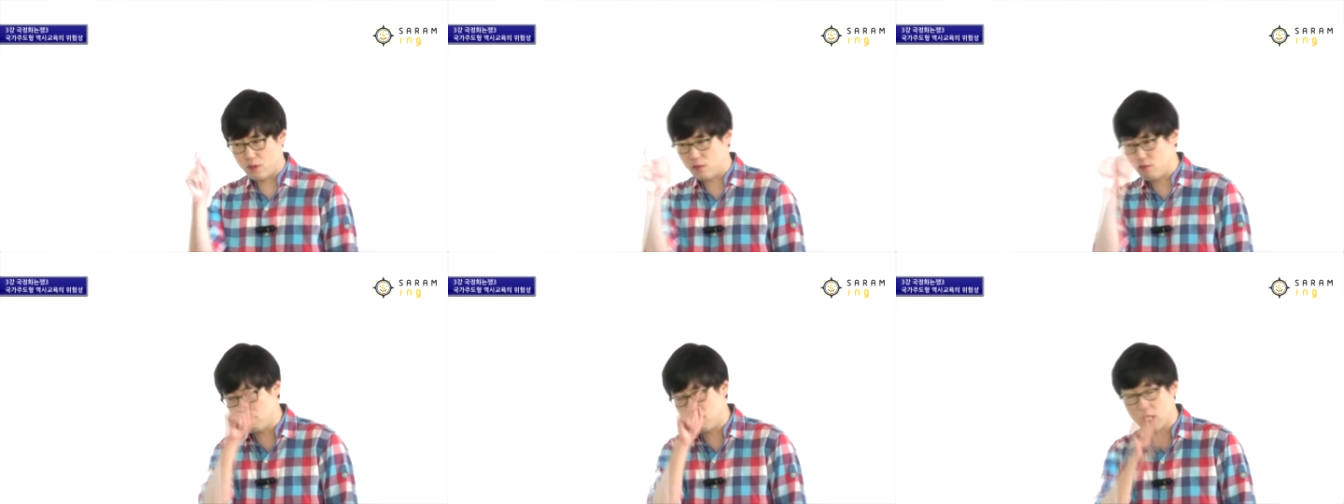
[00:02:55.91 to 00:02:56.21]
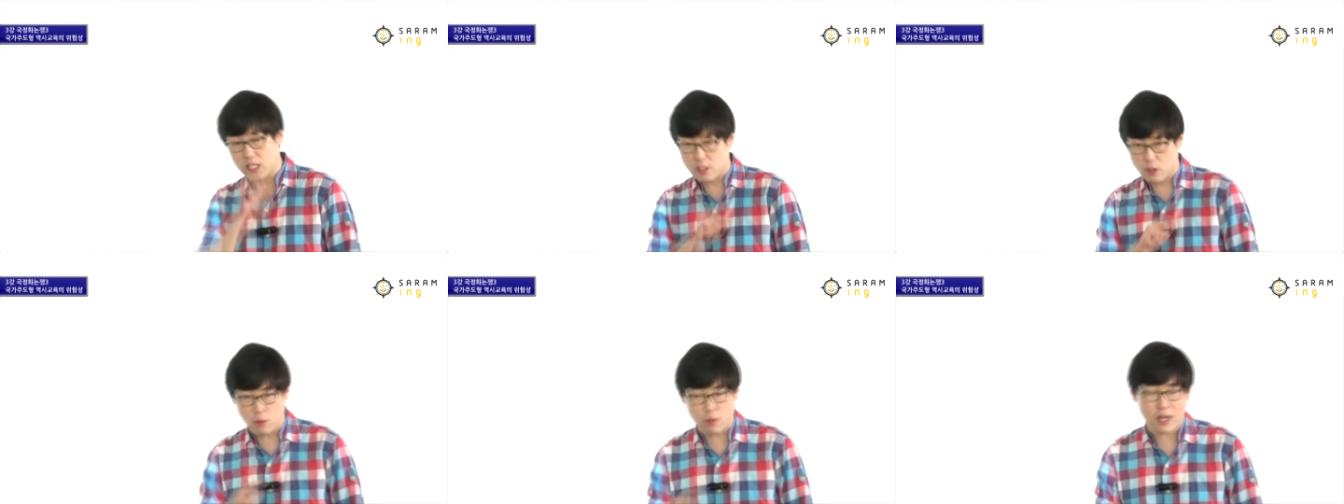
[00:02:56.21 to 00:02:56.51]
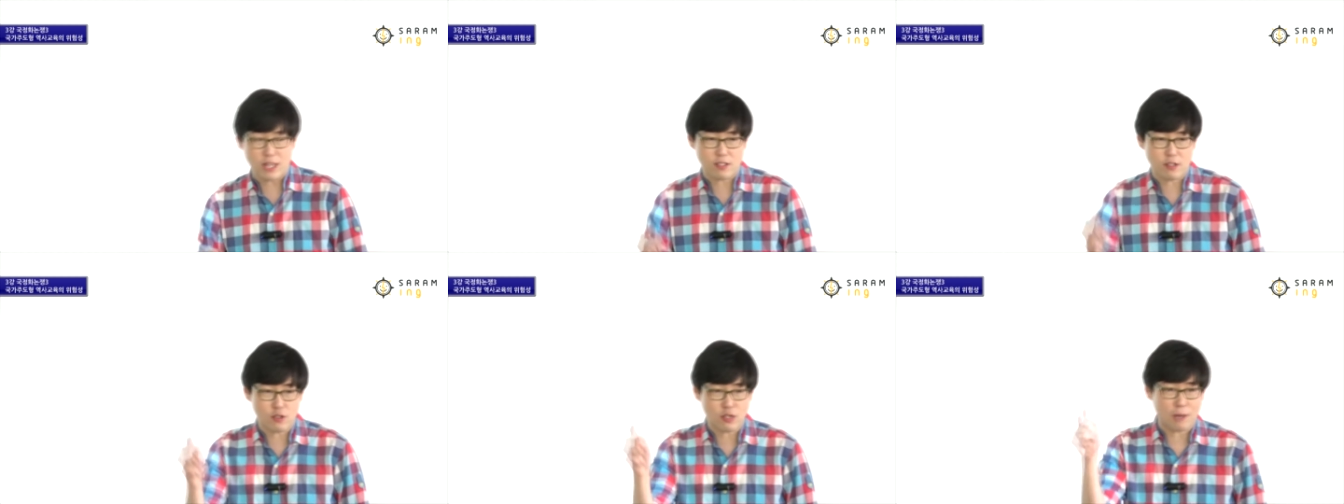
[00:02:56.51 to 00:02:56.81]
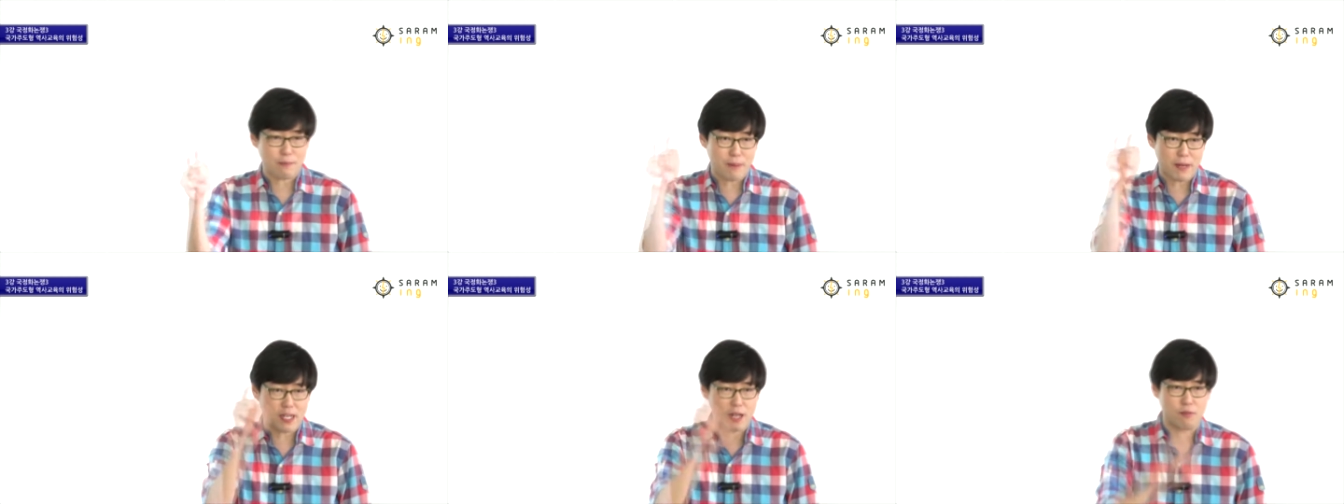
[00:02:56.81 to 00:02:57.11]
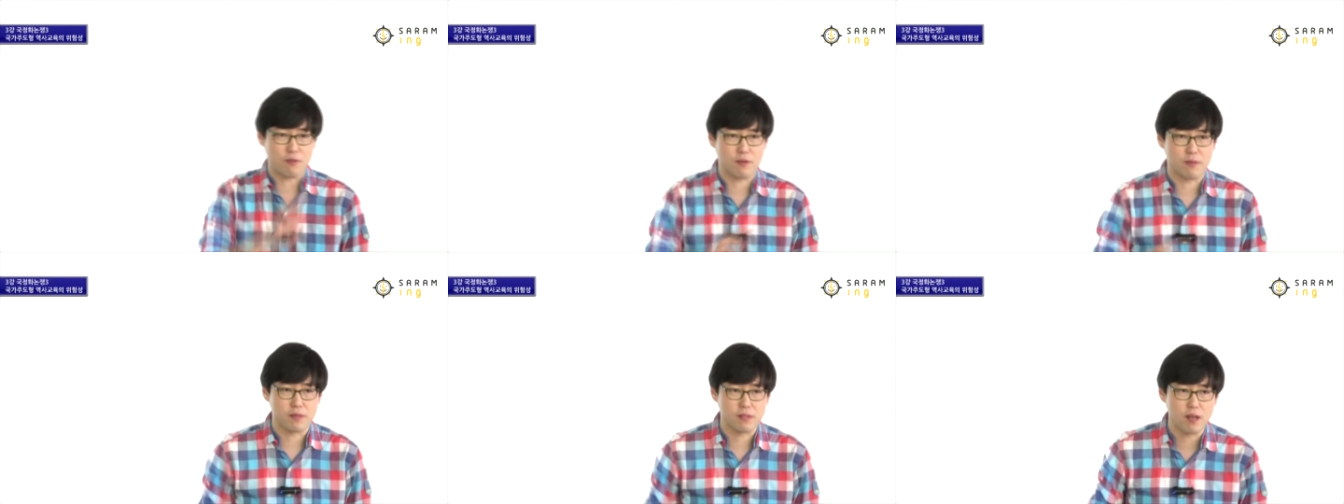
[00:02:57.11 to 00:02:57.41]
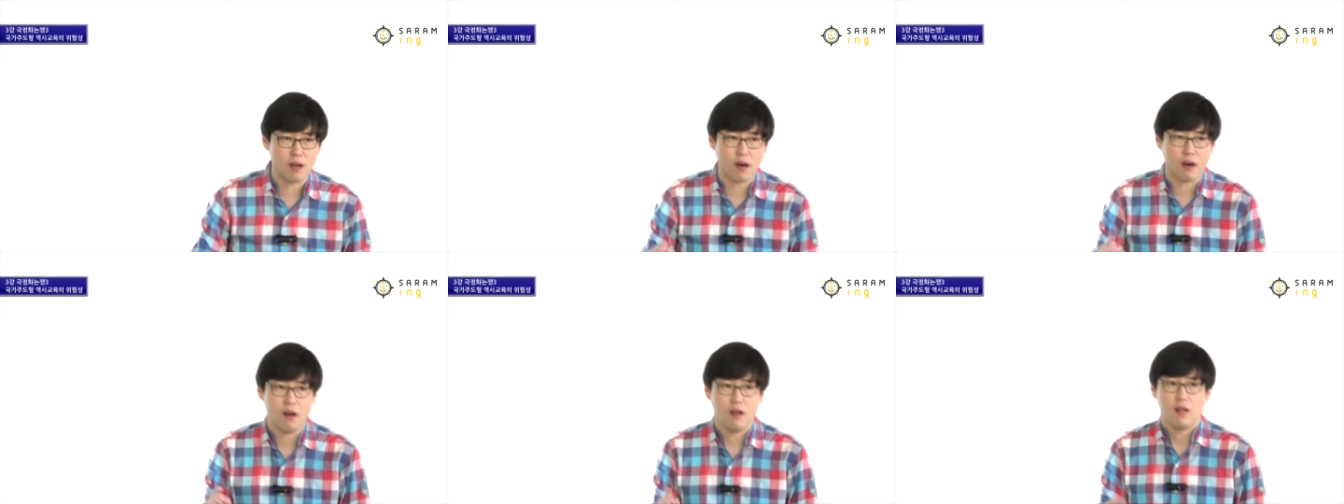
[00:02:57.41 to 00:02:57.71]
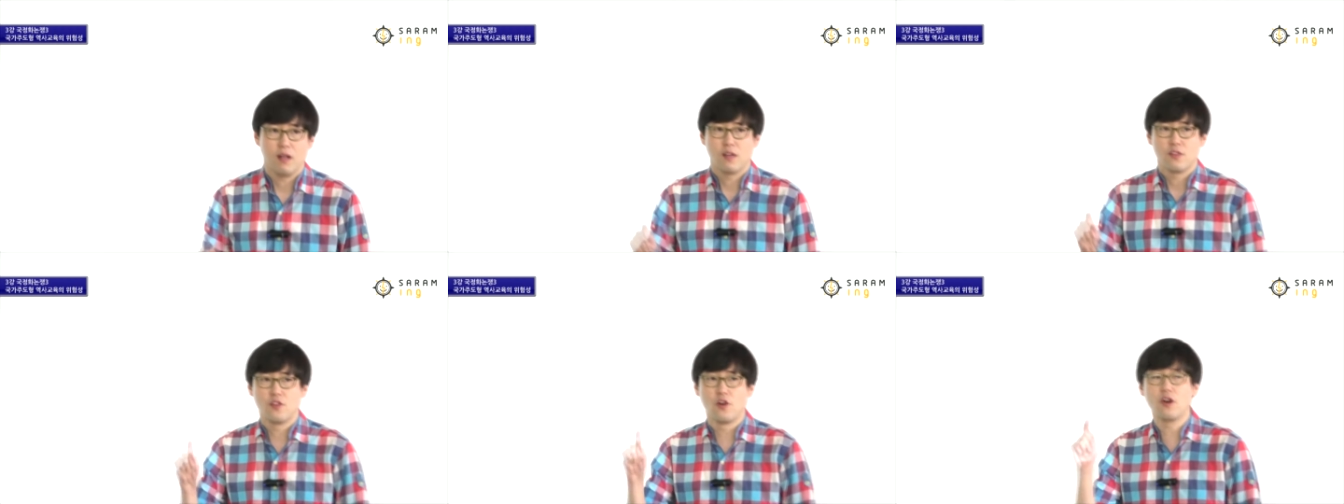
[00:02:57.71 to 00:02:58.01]
우리 교과서를 좌빨이라 부르면서
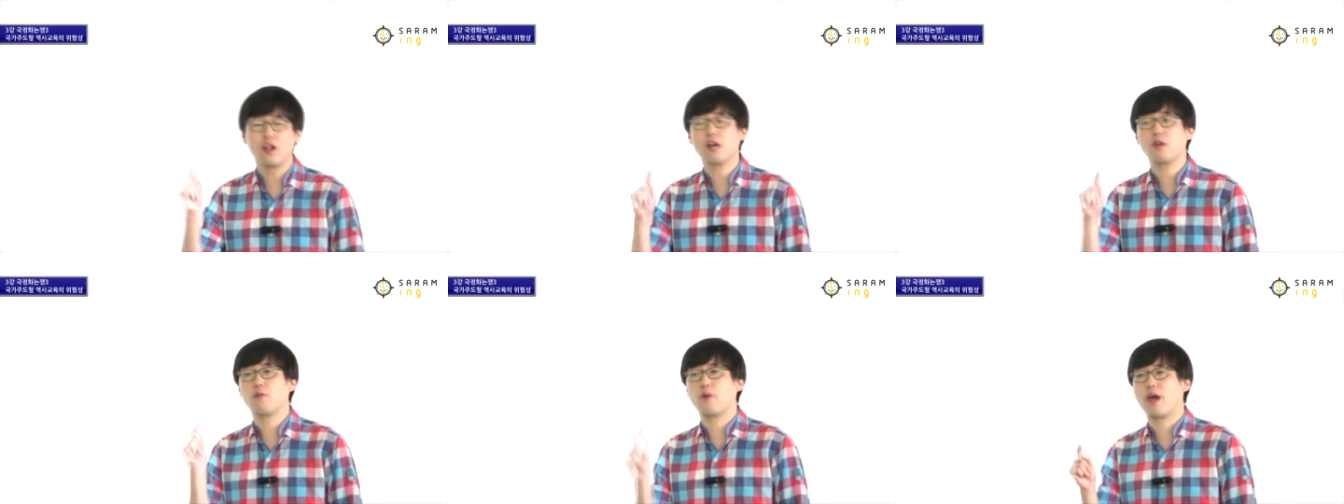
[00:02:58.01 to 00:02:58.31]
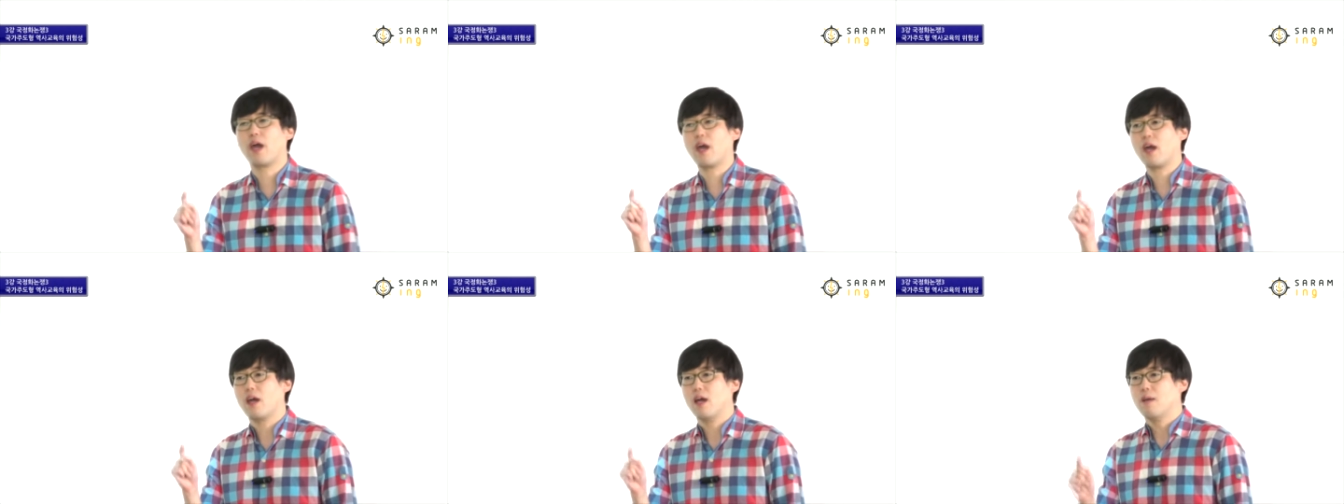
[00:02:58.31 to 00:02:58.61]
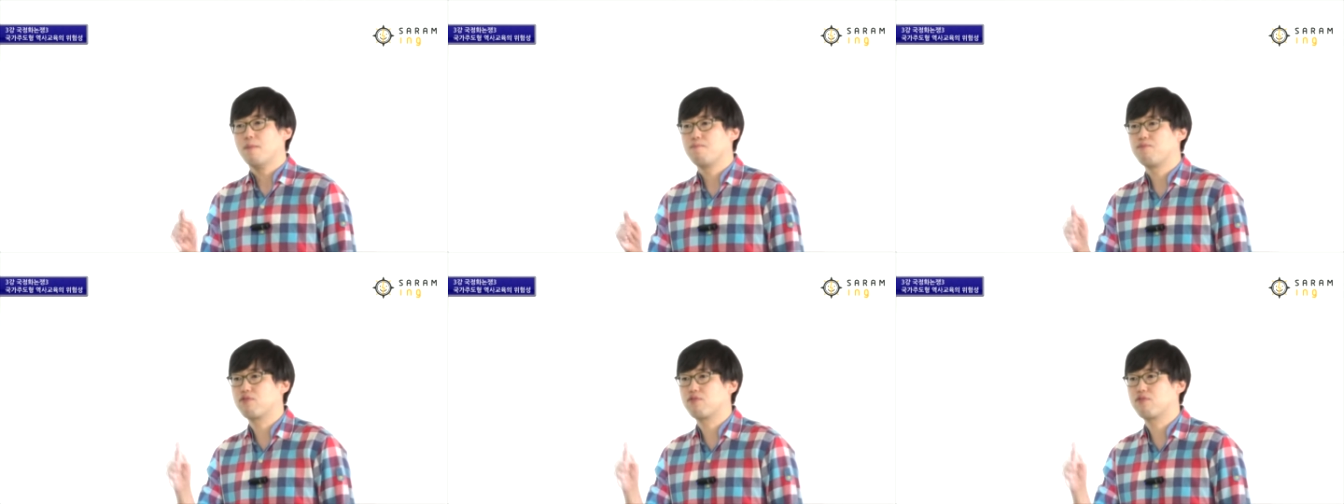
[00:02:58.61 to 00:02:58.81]
너네 왜